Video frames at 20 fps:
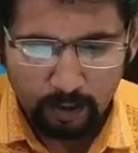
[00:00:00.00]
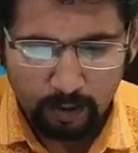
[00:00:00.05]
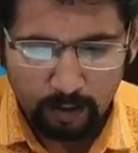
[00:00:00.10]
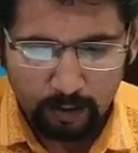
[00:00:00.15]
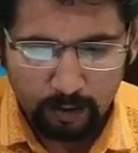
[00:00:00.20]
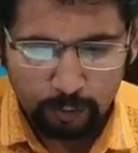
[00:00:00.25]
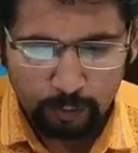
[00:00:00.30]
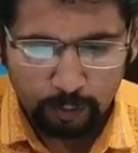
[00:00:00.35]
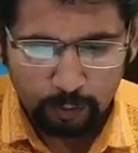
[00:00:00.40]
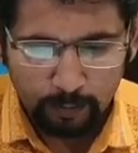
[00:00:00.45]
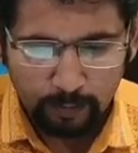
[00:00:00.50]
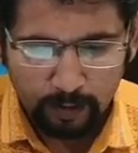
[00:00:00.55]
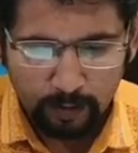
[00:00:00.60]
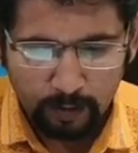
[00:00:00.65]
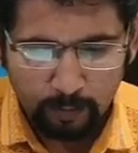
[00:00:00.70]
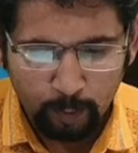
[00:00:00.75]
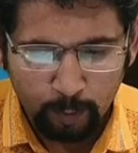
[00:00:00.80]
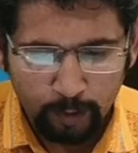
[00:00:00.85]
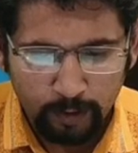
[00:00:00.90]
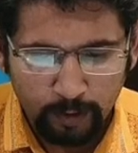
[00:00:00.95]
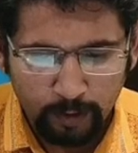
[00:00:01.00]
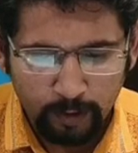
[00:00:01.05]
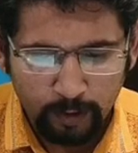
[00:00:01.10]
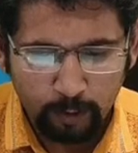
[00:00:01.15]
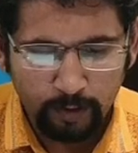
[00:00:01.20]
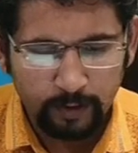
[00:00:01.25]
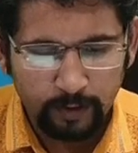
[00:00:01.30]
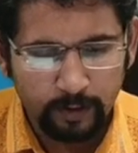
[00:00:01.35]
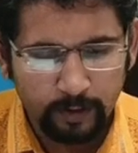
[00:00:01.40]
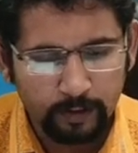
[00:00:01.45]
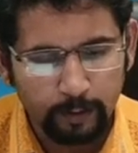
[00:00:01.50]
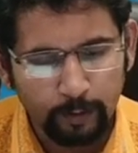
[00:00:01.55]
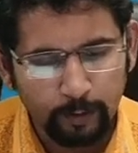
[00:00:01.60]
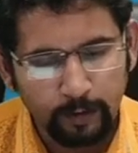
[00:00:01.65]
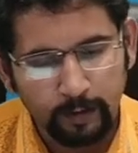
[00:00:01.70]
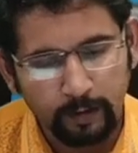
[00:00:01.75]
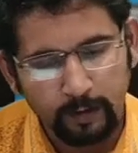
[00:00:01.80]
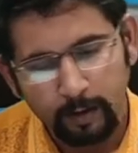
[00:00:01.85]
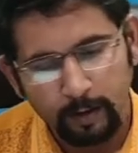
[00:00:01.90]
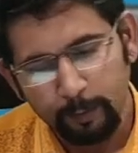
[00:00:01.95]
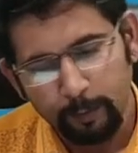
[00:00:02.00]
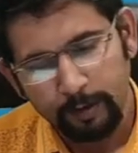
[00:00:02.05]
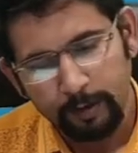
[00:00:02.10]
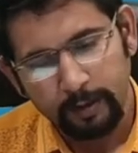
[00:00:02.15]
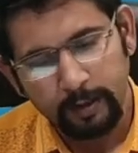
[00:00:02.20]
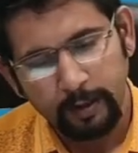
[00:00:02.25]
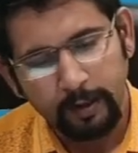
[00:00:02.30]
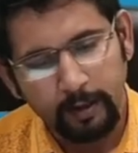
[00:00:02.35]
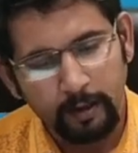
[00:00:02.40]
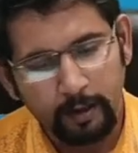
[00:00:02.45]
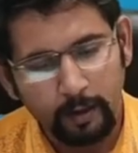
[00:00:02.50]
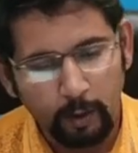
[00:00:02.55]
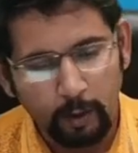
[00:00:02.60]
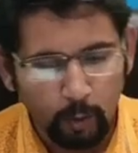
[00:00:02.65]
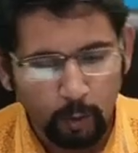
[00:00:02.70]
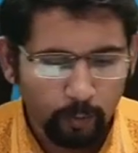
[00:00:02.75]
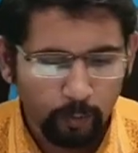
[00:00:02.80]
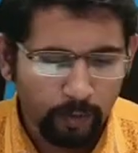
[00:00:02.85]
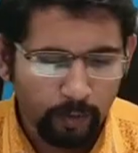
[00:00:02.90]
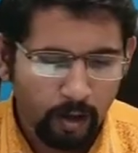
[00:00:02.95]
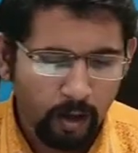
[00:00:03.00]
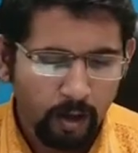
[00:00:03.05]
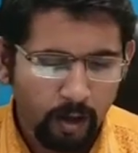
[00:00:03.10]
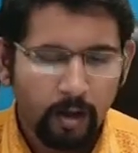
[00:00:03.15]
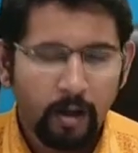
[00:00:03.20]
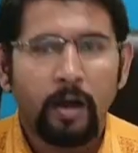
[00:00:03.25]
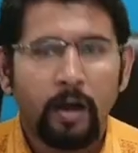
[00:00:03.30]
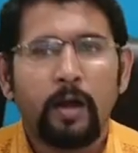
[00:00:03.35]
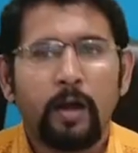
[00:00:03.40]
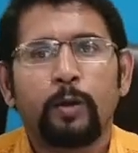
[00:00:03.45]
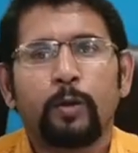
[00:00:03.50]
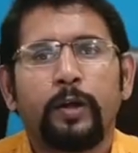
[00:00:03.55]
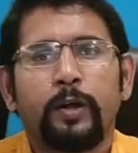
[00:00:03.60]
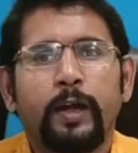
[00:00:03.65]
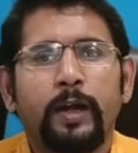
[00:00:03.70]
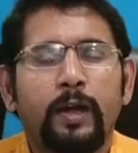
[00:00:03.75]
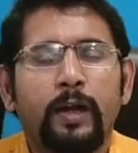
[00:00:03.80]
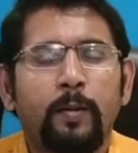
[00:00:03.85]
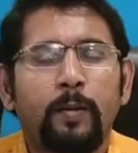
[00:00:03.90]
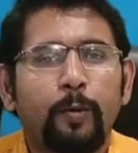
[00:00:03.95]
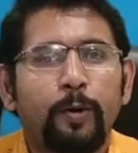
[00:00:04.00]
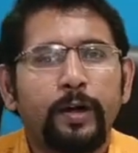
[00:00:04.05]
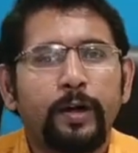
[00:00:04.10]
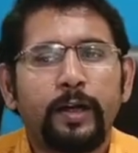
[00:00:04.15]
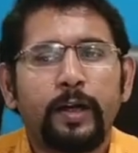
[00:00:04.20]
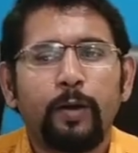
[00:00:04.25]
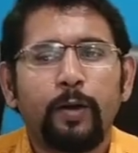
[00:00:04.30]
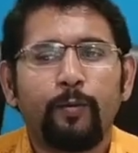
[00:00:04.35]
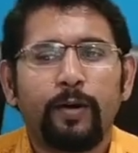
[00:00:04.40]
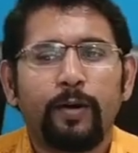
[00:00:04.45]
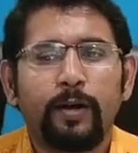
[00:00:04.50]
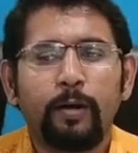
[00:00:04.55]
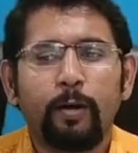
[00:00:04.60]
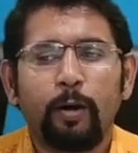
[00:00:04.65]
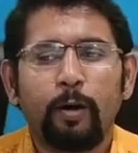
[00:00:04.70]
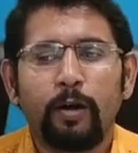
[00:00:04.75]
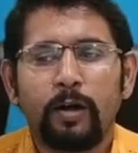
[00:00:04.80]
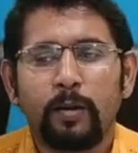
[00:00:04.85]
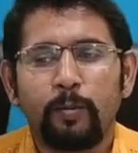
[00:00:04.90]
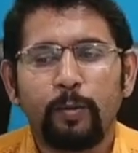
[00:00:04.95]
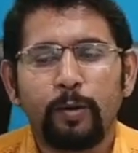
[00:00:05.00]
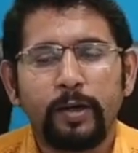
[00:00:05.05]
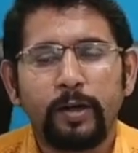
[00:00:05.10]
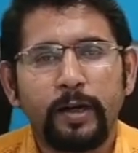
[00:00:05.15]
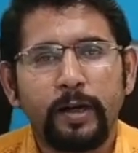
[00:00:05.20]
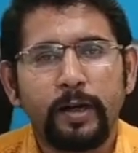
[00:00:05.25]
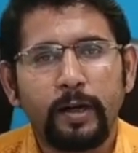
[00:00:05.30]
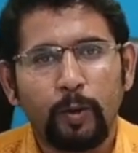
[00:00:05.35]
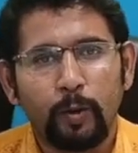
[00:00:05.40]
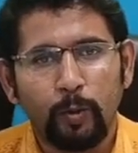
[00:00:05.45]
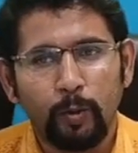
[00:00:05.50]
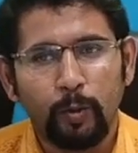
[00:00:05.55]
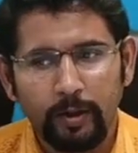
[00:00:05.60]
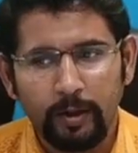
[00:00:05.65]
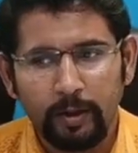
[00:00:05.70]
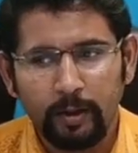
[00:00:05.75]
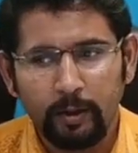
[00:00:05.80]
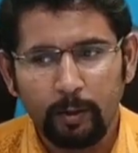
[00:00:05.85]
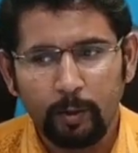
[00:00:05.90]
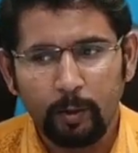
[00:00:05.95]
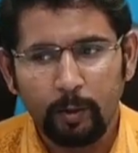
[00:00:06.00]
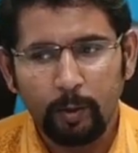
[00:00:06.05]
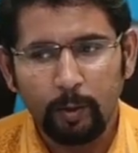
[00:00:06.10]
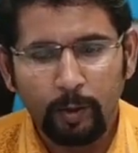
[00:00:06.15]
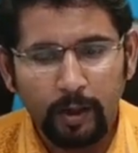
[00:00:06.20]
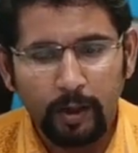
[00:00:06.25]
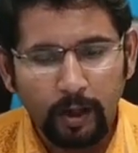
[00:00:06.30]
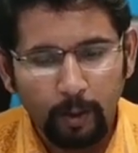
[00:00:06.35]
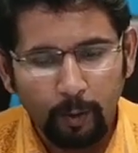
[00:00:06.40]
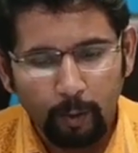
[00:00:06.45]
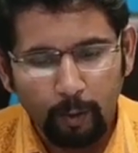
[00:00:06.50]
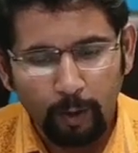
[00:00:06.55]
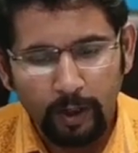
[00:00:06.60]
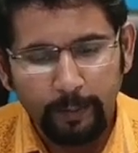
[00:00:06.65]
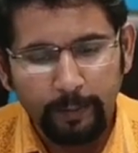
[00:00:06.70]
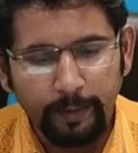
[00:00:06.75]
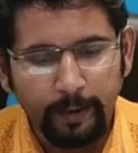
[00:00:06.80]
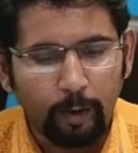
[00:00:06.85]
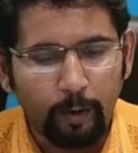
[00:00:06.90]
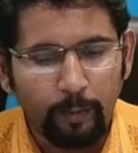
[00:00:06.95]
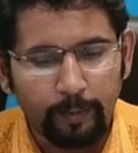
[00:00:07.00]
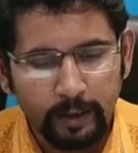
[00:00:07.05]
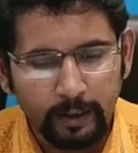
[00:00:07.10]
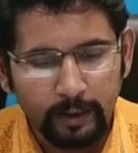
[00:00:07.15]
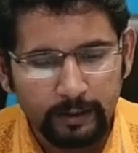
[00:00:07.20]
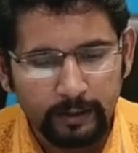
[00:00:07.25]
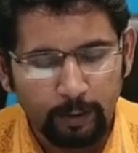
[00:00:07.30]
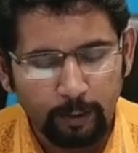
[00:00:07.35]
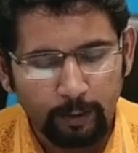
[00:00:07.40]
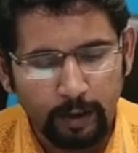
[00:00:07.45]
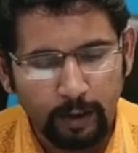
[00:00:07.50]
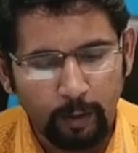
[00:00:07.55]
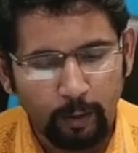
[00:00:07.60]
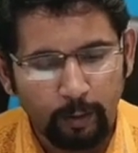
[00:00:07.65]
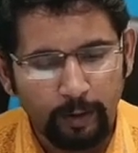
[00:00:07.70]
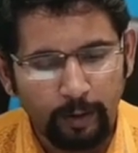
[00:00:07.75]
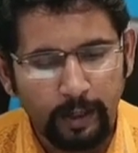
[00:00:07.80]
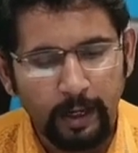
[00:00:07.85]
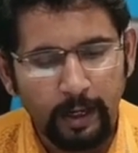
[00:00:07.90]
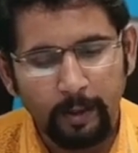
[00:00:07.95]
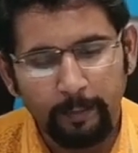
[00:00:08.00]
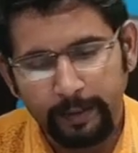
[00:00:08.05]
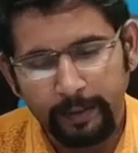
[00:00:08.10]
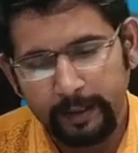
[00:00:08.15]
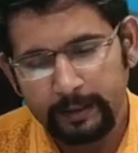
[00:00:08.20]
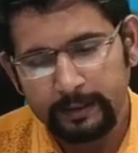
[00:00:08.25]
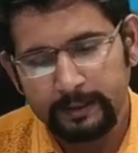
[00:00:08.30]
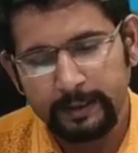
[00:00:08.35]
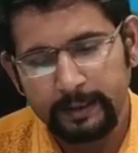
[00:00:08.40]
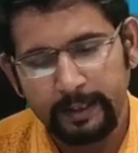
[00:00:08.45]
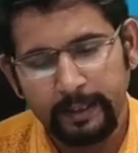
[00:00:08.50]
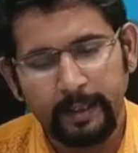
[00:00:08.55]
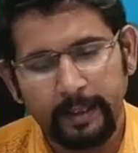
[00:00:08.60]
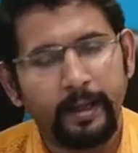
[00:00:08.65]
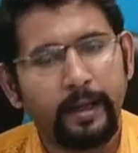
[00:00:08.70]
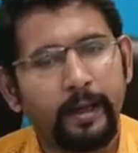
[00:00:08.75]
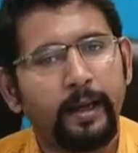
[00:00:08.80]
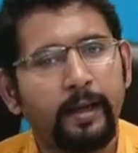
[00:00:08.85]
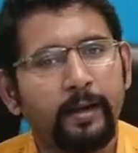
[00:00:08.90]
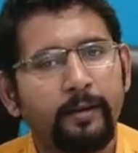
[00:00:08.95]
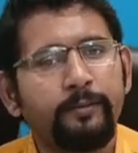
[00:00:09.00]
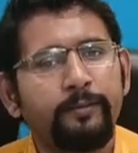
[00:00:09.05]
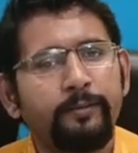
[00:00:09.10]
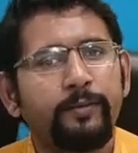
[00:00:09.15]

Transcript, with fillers: इसको मैं कमोडिटी वन कर देता कमोडिटी टू तो ये कमोडिटी वन और कमोडिटी टू ये दोनों का कोई भी कॉम्बिनेशन उठा लो ए बी e, सी डी ई एफ